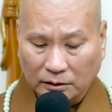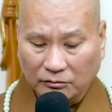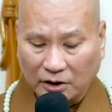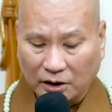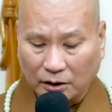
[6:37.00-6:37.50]

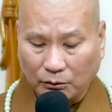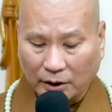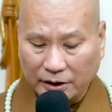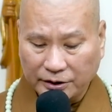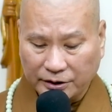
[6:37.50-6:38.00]
那么
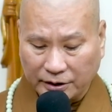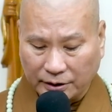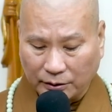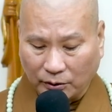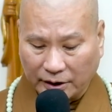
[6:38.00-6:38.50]
怀
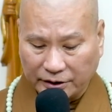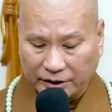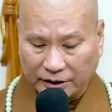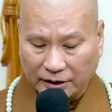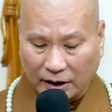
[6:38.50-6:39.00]
邪外
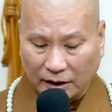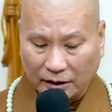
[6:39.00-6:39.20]
心呐，